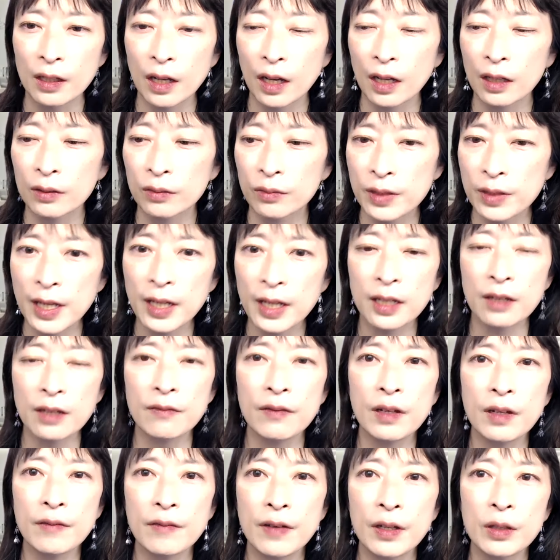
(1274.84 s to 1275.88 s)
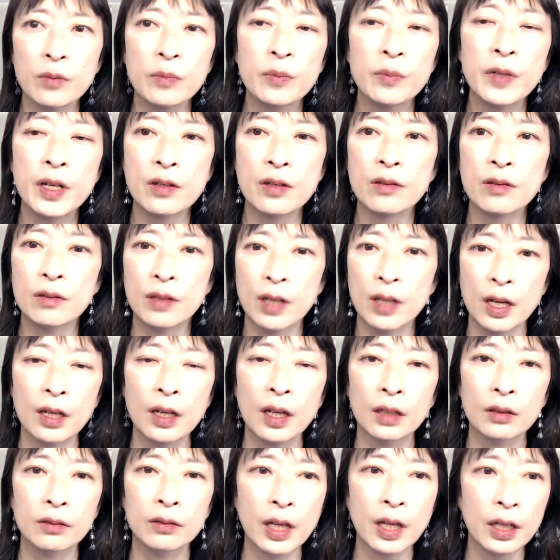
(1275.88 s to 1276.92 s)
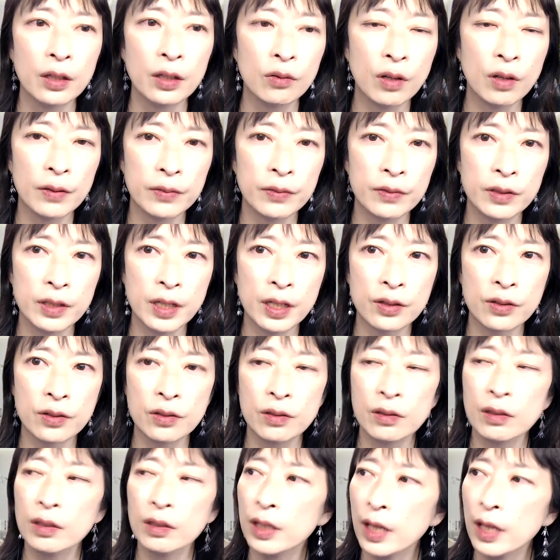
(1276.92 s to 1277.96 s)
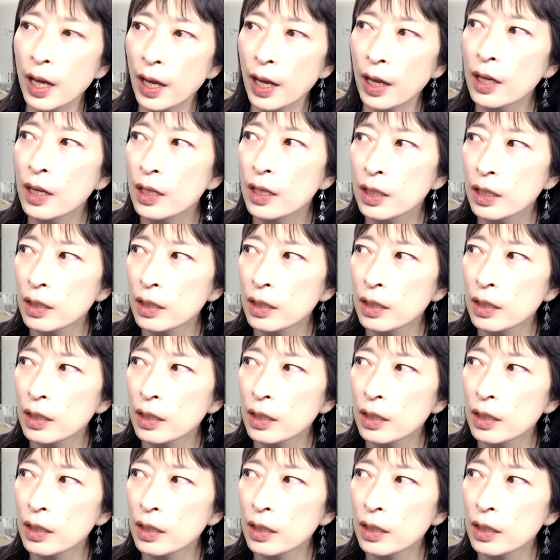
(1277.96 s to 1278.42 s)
あの、最近はワードプレスね、あの内容が複雑すぎて、